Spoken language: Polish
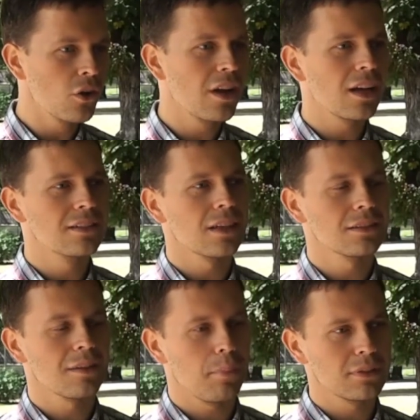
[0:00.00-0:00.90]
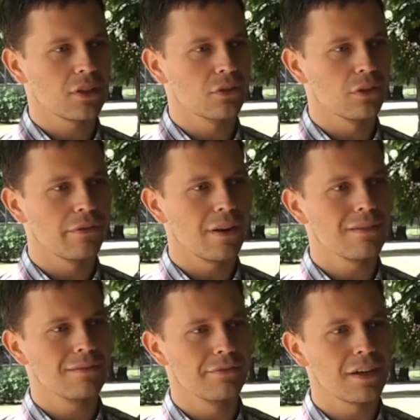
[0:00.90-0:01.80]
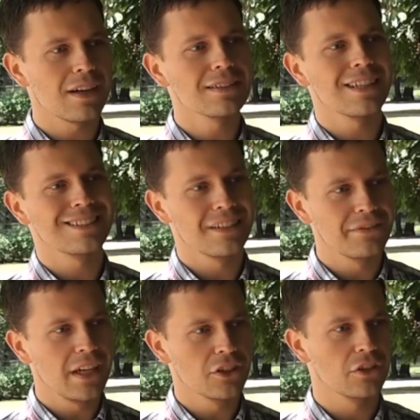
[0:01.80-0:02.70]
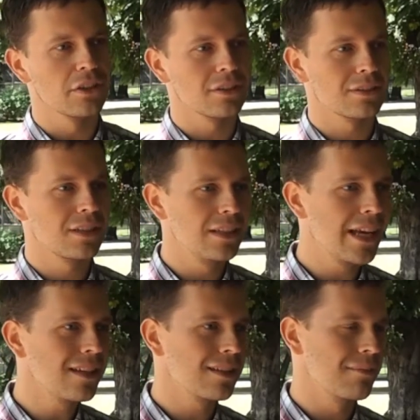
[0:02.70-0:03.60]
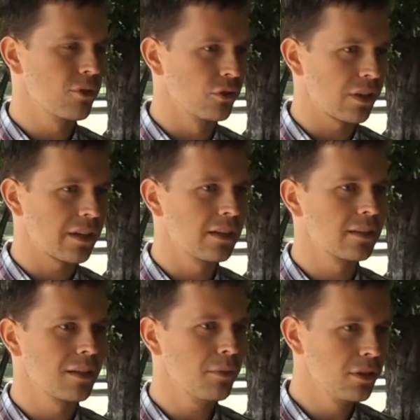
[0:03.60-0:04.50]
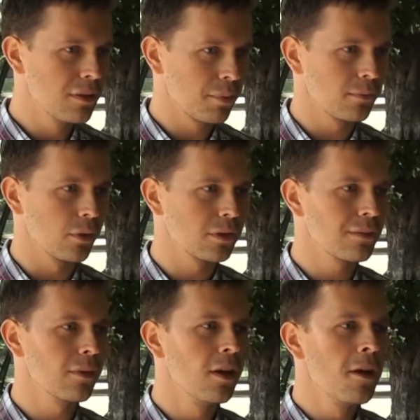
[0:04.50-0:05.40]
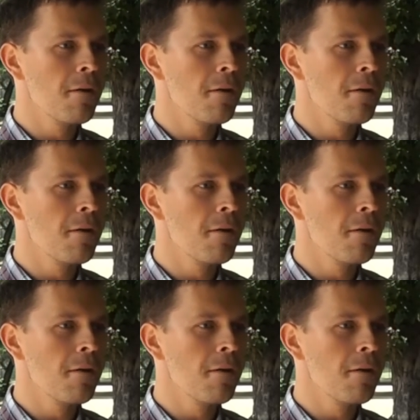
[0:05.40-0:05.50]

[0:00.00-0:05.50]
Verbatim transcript: organizacja pozarządowa w relacjach zewnętrznych z klientem, kontrahentem, innym podmiotem